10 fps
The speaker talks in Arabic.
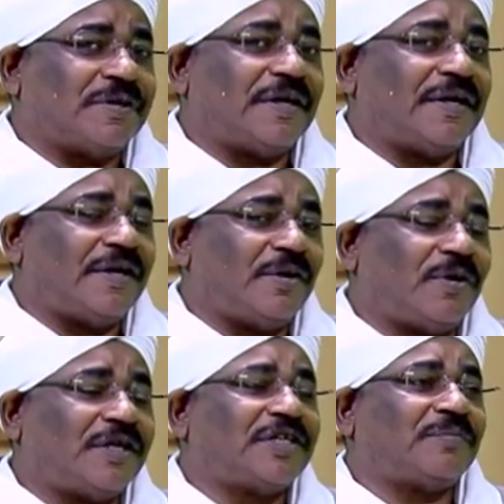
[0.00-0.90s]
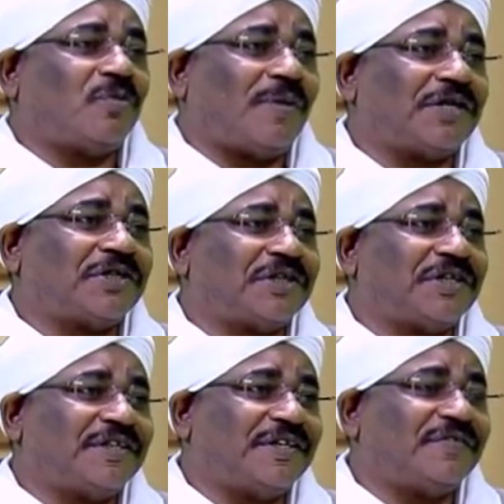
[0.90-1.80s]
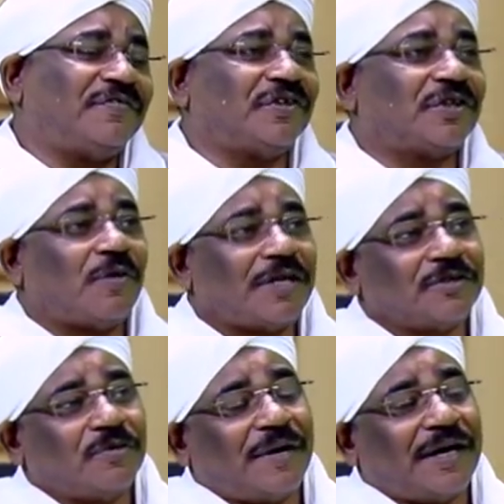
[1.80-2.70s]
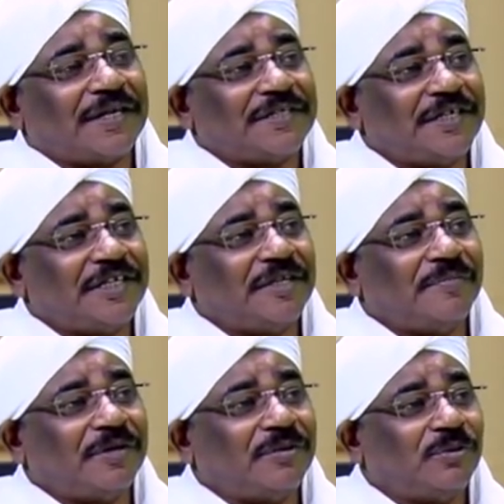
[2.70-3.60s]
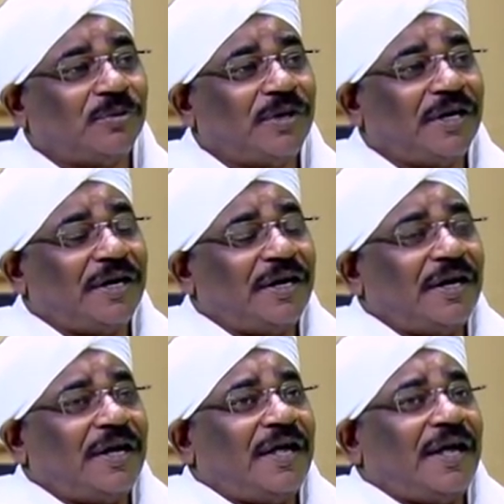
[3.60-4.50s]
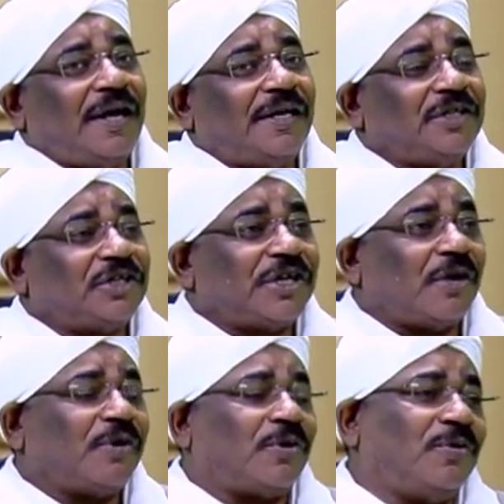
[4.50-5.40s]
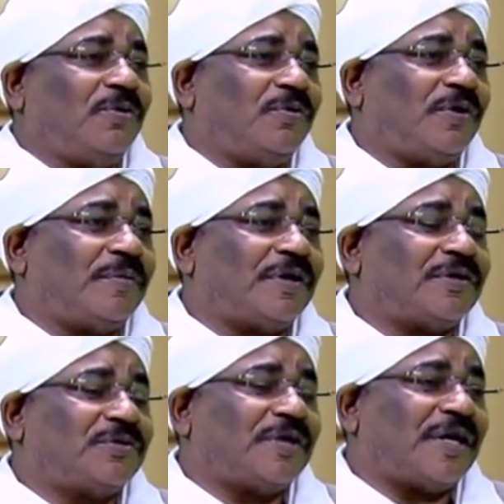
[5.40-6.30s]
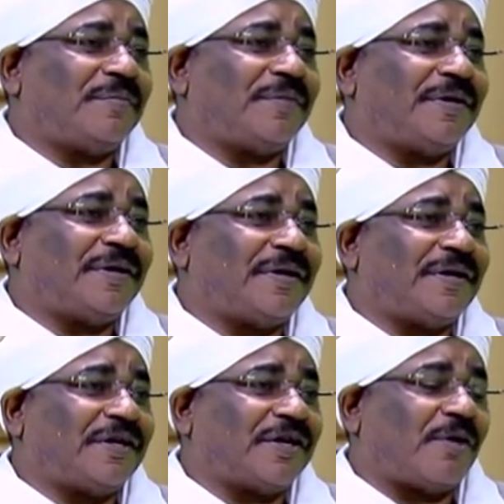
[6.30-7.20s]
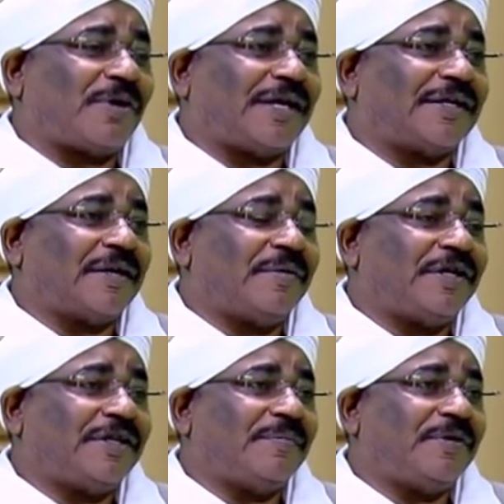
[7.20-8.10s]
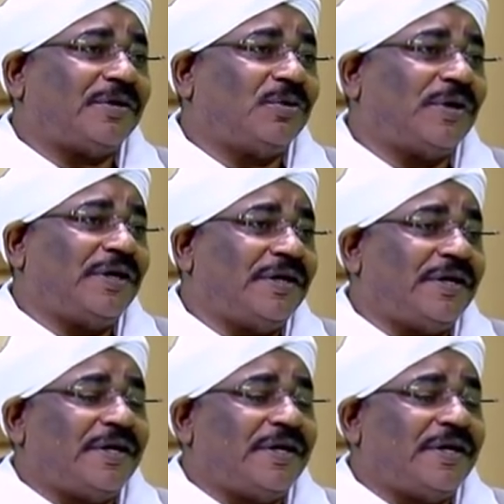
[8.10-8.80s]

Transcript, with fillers: ده له أثر مباشر جدا في تواصله مع كثير جدا من الدول التي تجاوره ويمكن السودان من يجاور عدد كبير جدا من الدول